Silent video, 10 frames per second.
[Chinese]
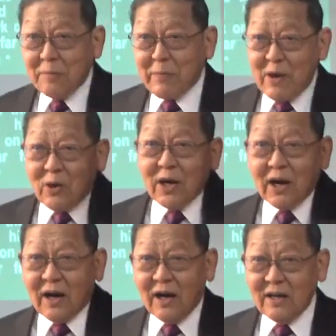没有
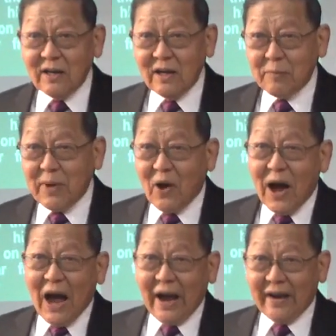河，没有
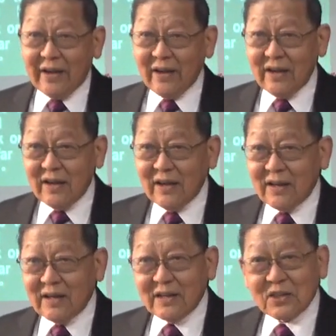海，
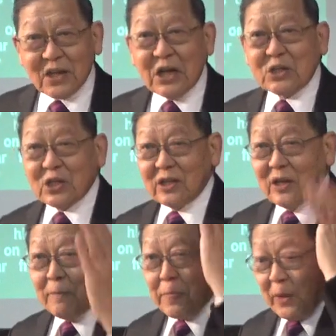但是
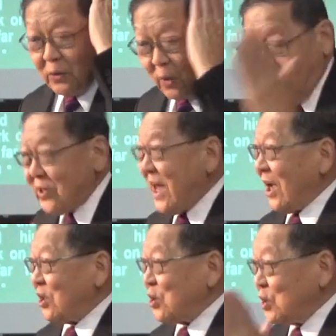挪亚
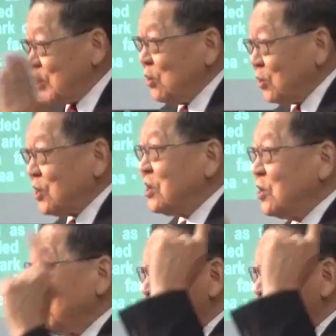就是有